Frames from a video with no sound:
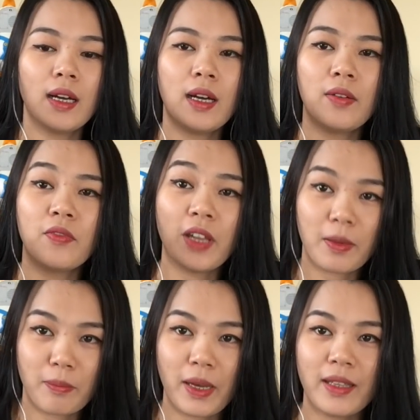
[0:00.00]
uh,
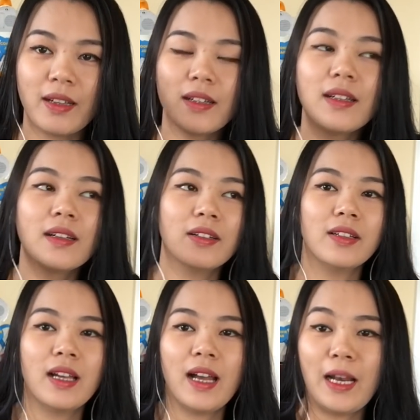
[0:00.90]
việc mà những
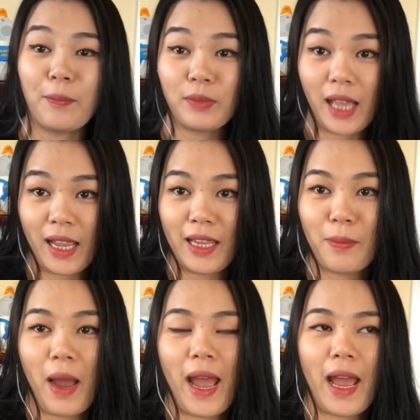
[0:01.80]
người uh, làm thầy
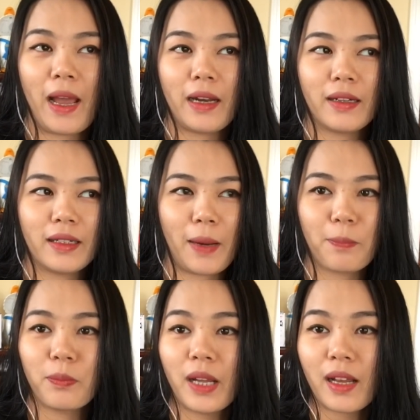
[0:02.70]
bà gặp
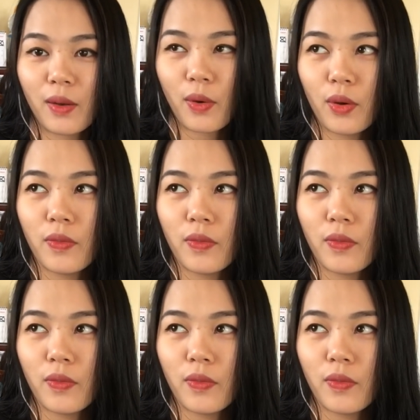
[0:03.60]
rắc rối,